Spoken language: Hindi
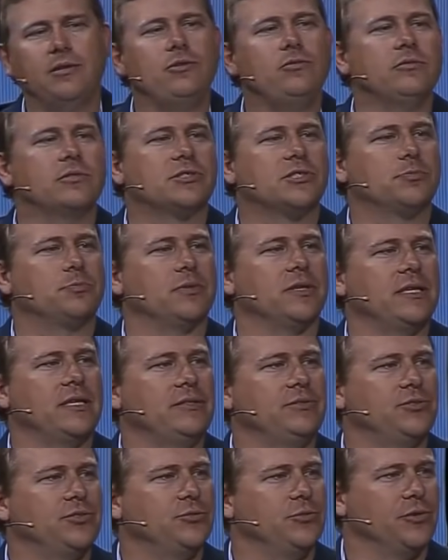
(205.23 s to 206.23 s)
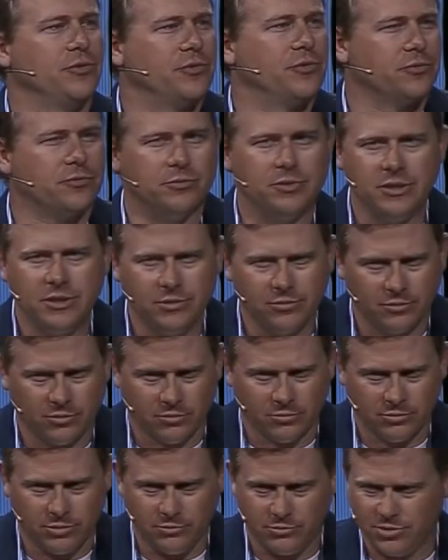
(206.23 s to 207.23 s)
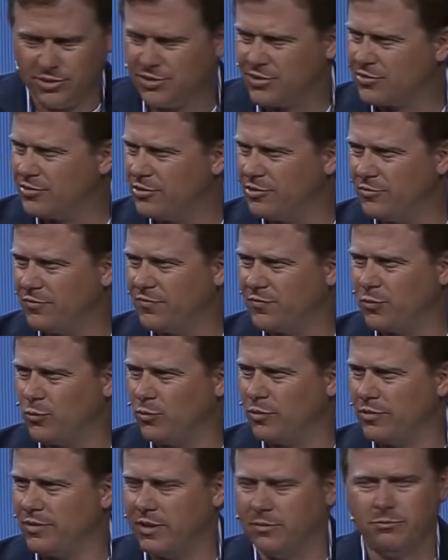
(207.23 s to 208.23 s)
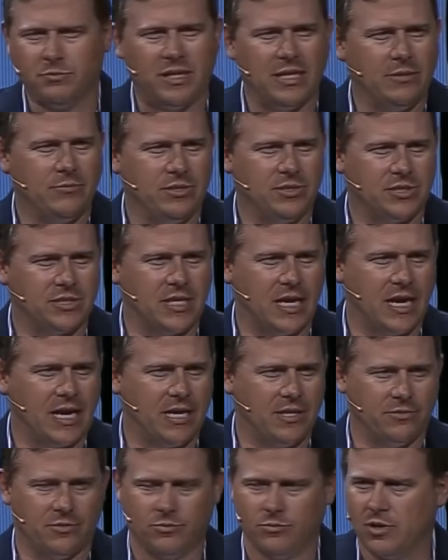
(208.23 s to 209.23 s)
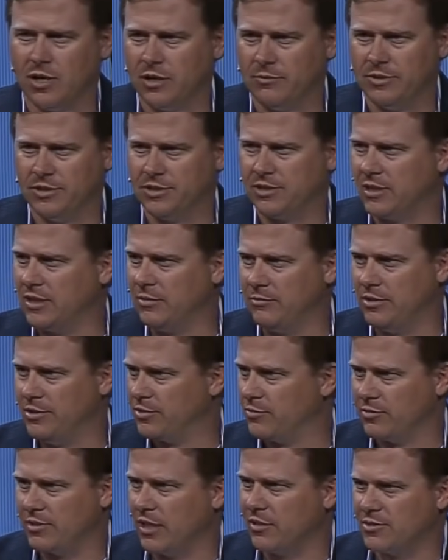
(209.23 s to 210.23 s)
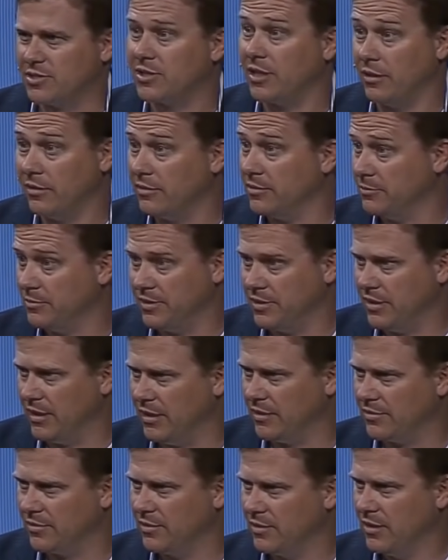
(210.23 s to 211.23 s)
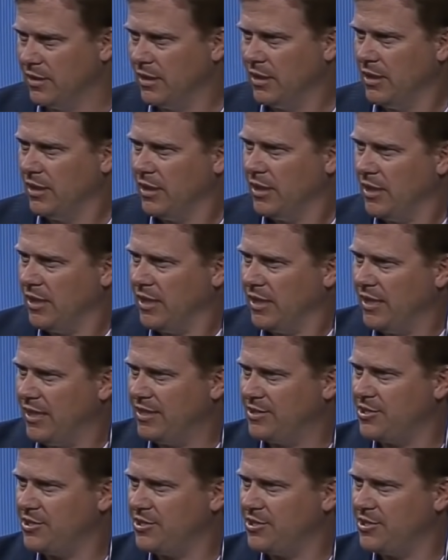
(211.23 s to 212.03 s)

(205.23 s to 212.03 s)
कैसे एक्सप्लेन कर सकते हो आप तीन साल के एक बच्चे को जो बस चार का हुआ है कि तुम्हारी माँ के पेट में एक बच्चा मर गया था क्या उसे डराना चाहते हो